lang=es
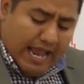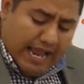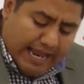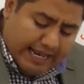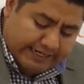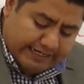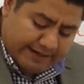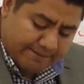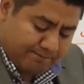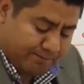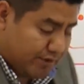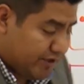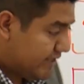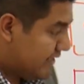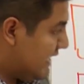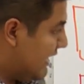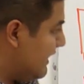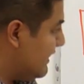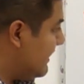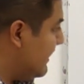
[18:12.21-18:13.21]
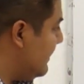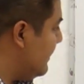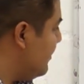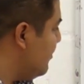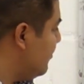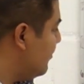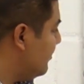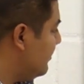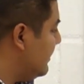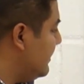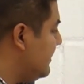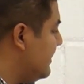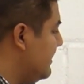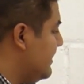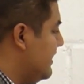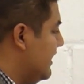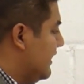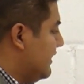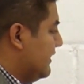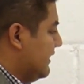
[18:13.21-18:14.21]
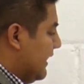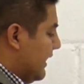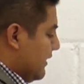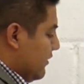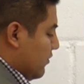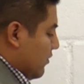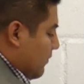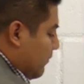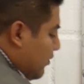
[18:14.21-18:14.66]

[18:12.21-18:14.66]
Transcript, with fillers: Es importante, niños y niñas, que tú